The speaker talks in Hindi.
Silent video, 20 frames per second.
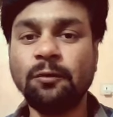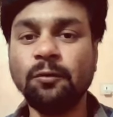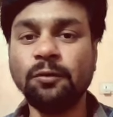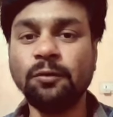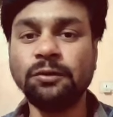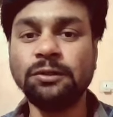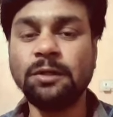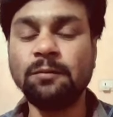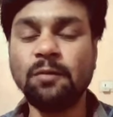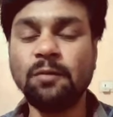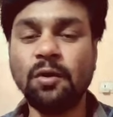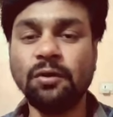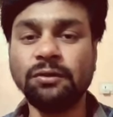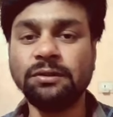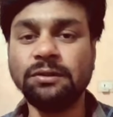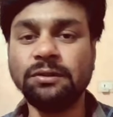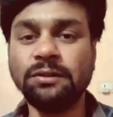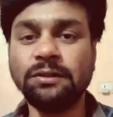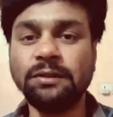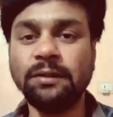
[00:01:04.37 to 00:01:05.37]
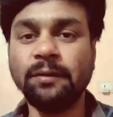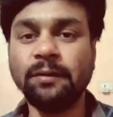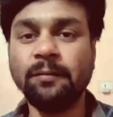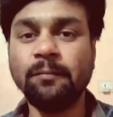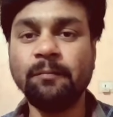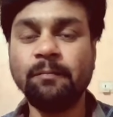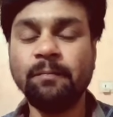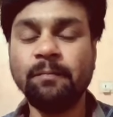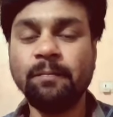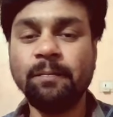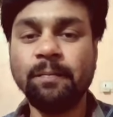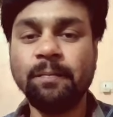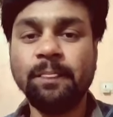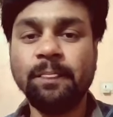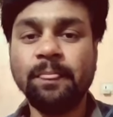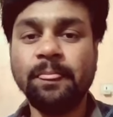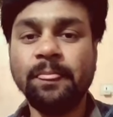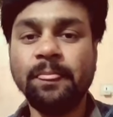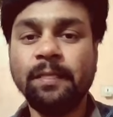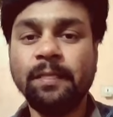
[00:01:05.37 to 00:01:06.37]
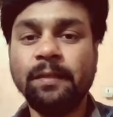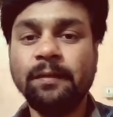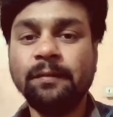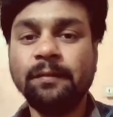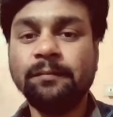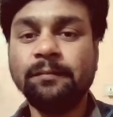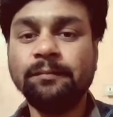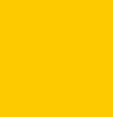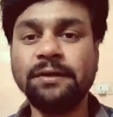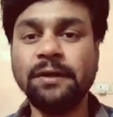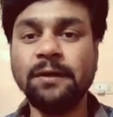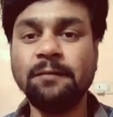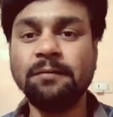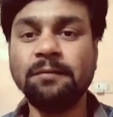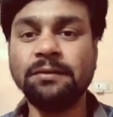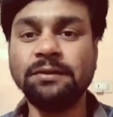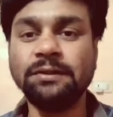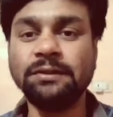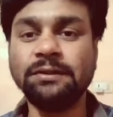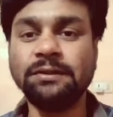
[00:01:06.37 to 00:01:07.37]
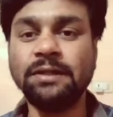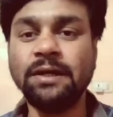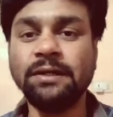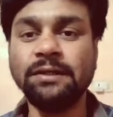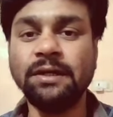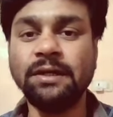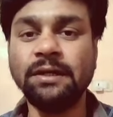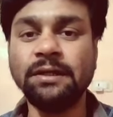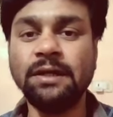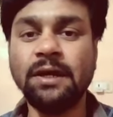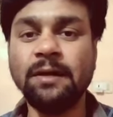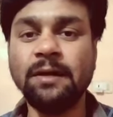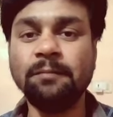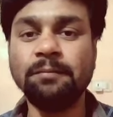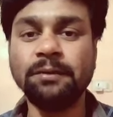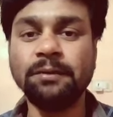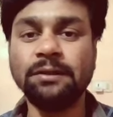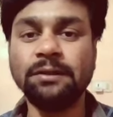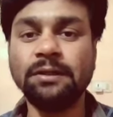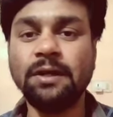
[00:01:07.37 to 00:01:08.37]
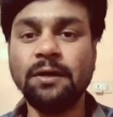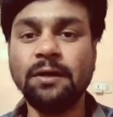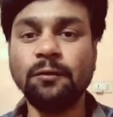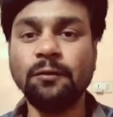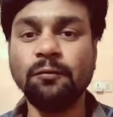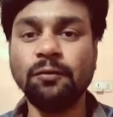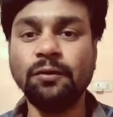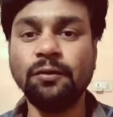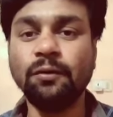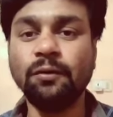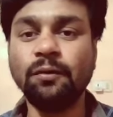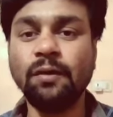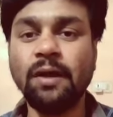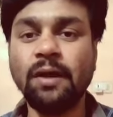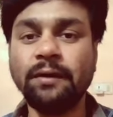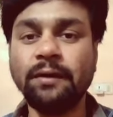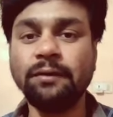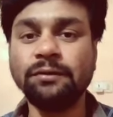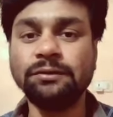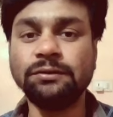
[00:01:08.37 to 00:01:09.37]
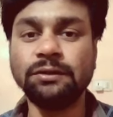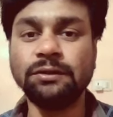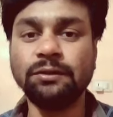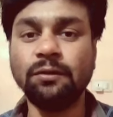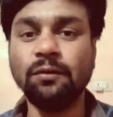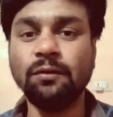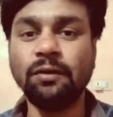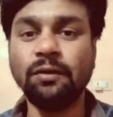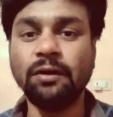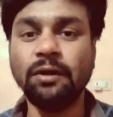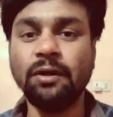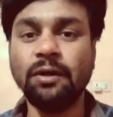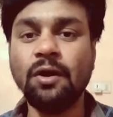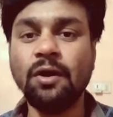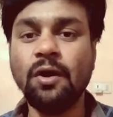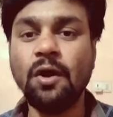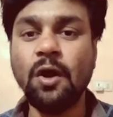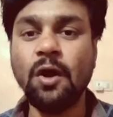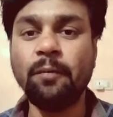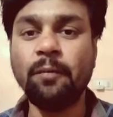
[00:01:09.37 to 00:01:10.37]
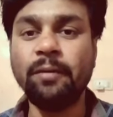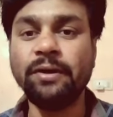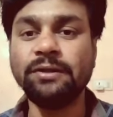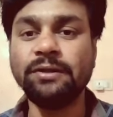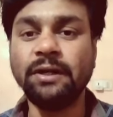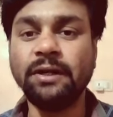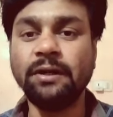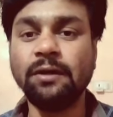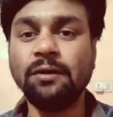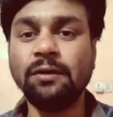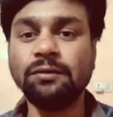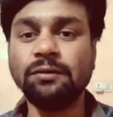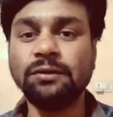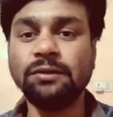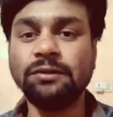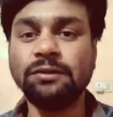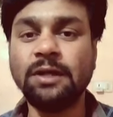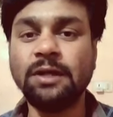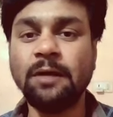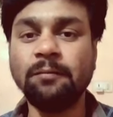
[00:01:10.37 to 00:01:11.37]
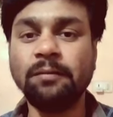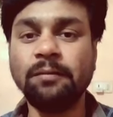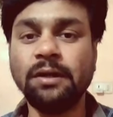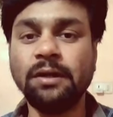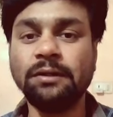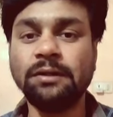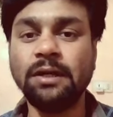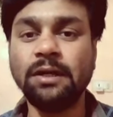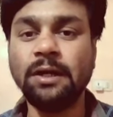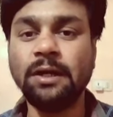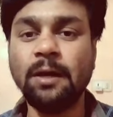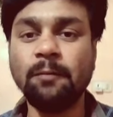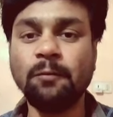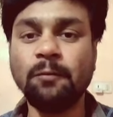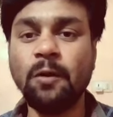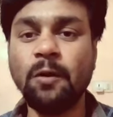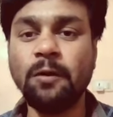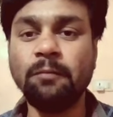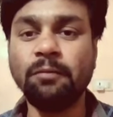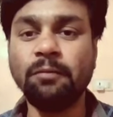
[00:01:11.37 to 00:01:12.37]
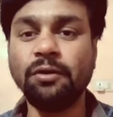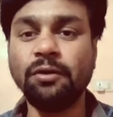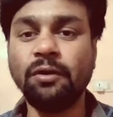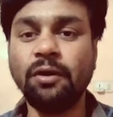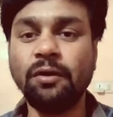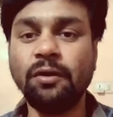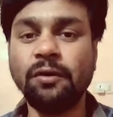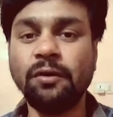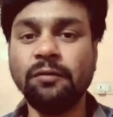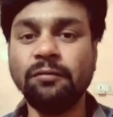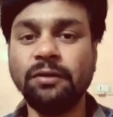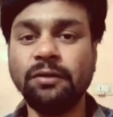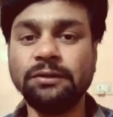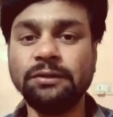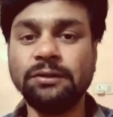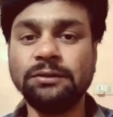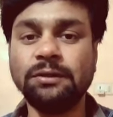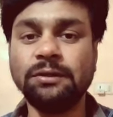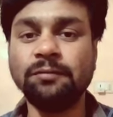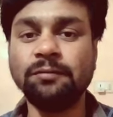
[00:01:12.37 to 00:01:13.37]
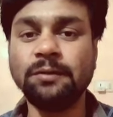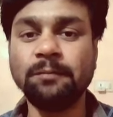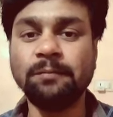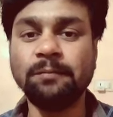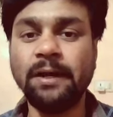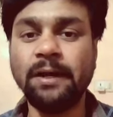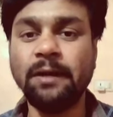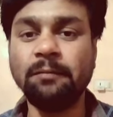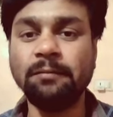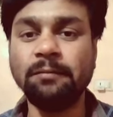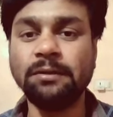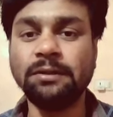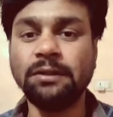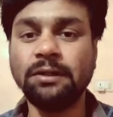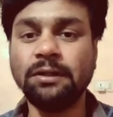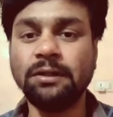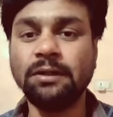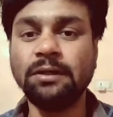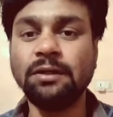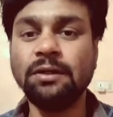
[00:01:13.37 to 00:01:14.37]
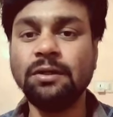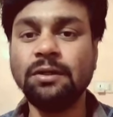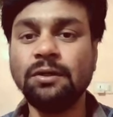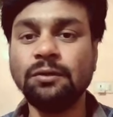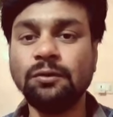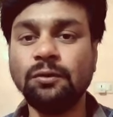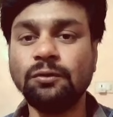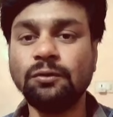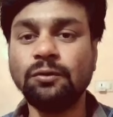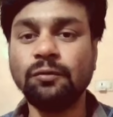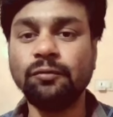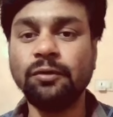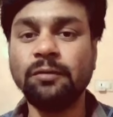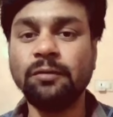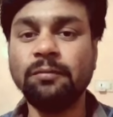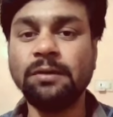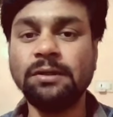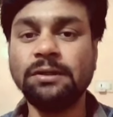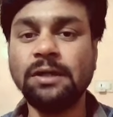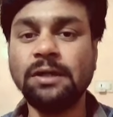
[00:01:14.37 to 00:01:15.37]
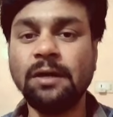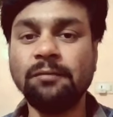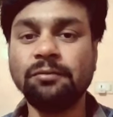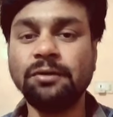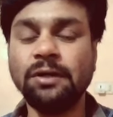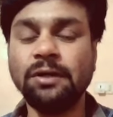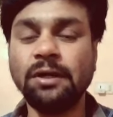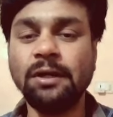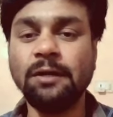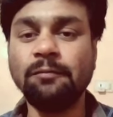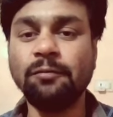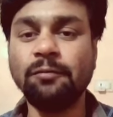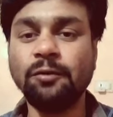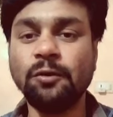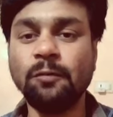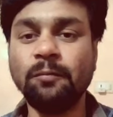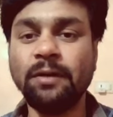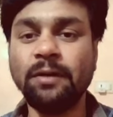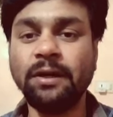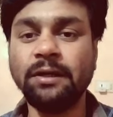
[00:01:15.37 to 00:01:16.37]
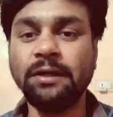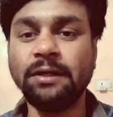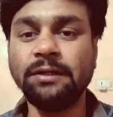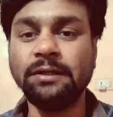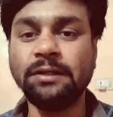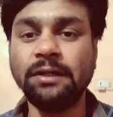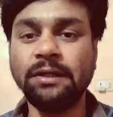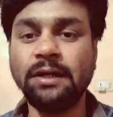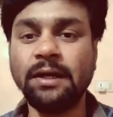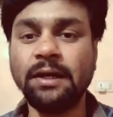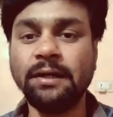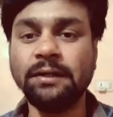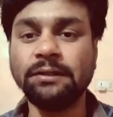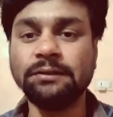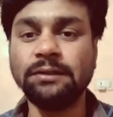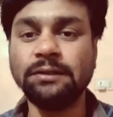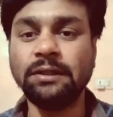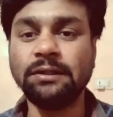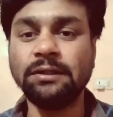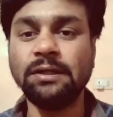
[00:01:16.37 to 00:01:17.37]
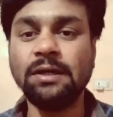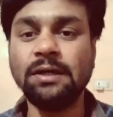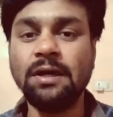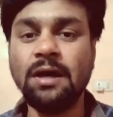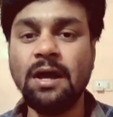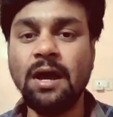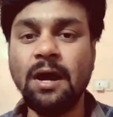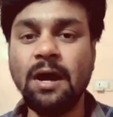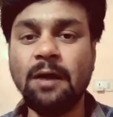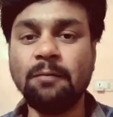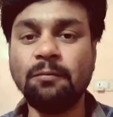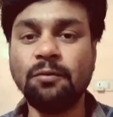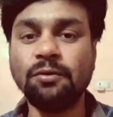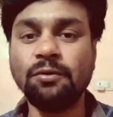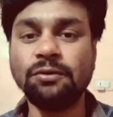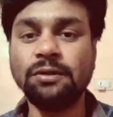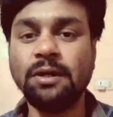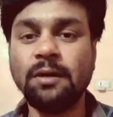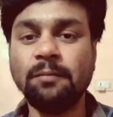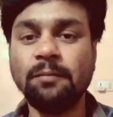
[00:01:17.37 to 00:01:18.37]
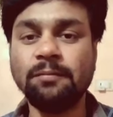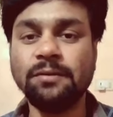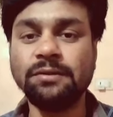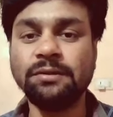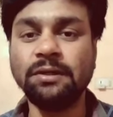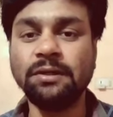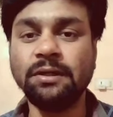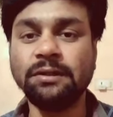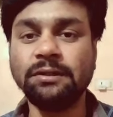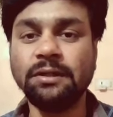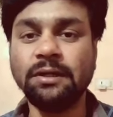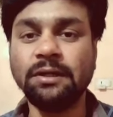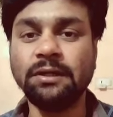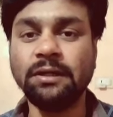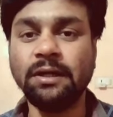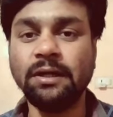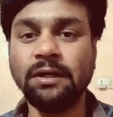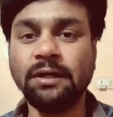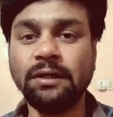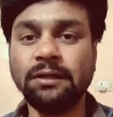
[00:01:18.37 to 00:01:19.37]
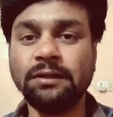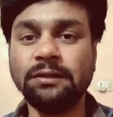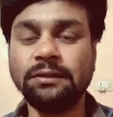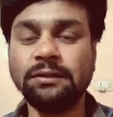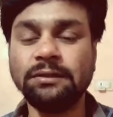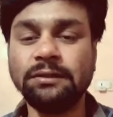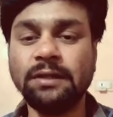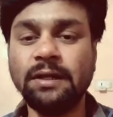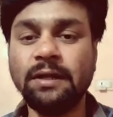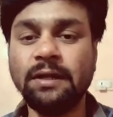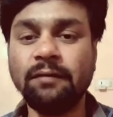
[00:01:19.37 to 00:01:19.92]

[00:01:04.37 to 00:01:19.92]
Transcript: एक उत्तम औषधि है आज के लिए बस इतना ही जानकारी पसंद आई तो वीडियो को लाइक और शेयर जरूर करें हमारे चैनल को सब्सक्राइब कर लो ताकि आपको हमारी वीडियो का नोटिफिकेशन सबसे पहले मिल सके दोस्तों फिर मिलते हैं आपसे अगले वीडियो में एक नई जानकारी के आप खुश रहे अपनी सेहत का ख्याल रखें